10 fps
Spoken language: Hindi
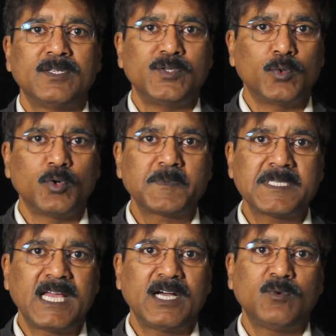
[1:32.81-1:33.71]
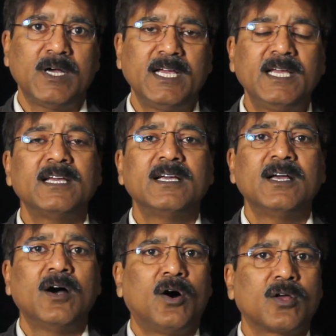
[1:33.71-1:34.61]
यूरोप से आया हुआ है
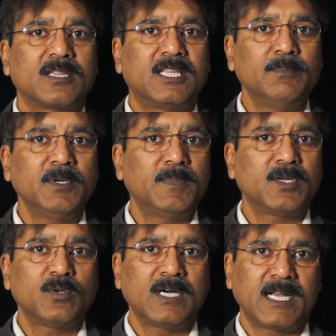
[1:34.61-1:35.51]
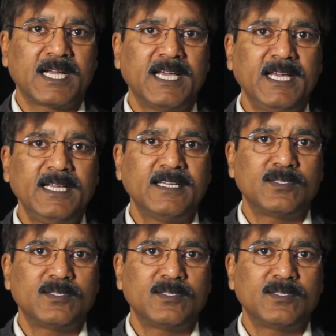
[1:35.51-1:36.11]
और धम्म बिल्कुल अलग है